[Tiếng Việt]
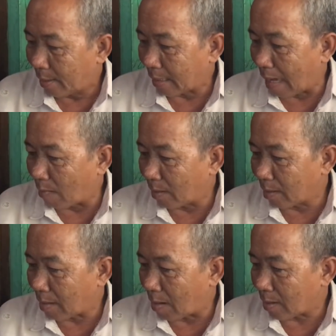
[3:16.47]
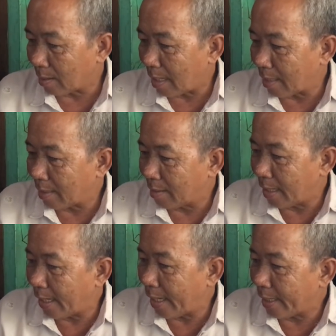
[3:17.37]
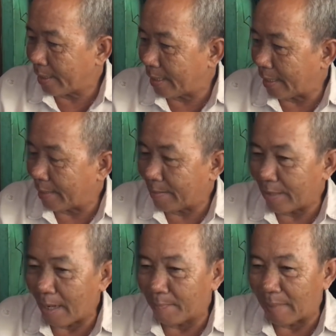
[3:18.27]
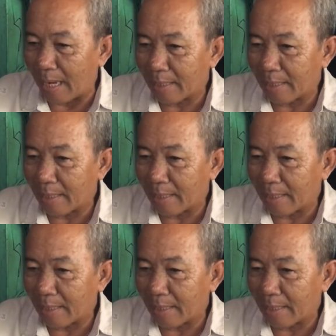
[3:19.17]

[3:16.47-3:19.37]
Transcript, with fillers: lần đầu cái nó thọt cái tay cái nó hé như vậy cái nó dòm bả